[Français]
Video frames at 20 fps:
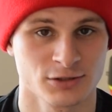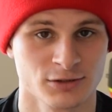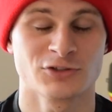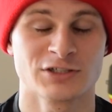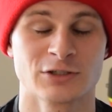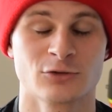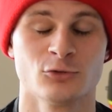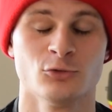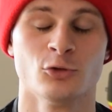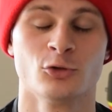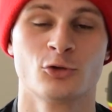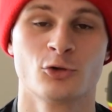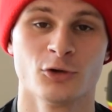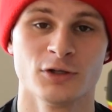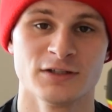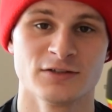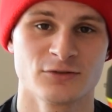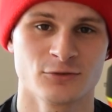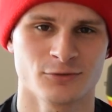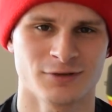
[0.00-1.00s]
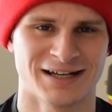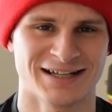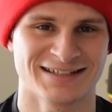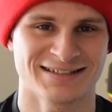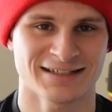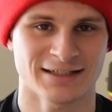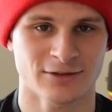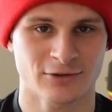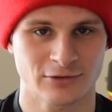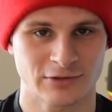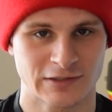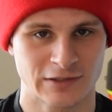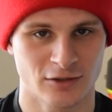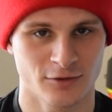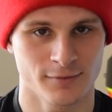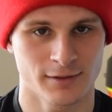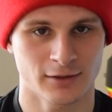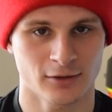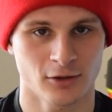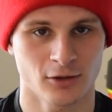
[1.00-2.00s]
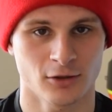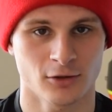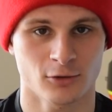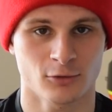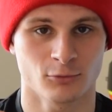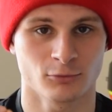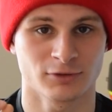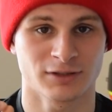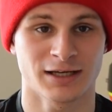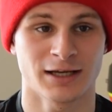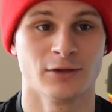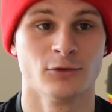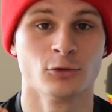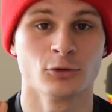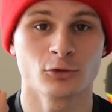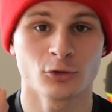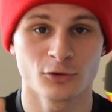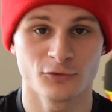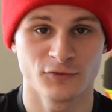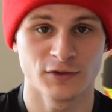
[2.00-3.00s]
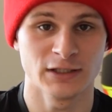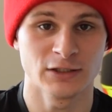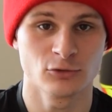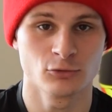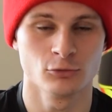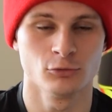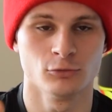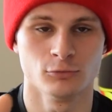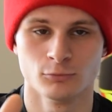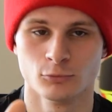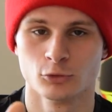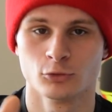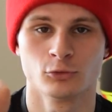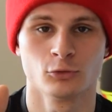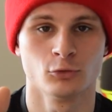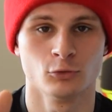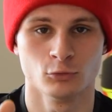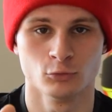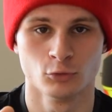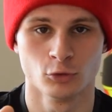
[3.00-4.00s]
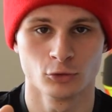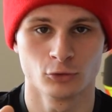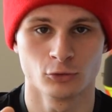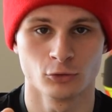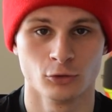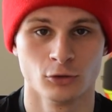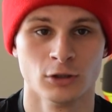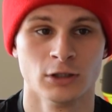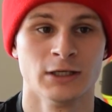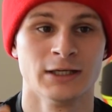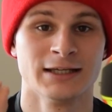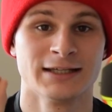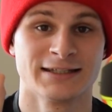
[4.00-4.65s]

tandis qu'une collision à 50 km/h contre un autre véhicule, moto ou auto,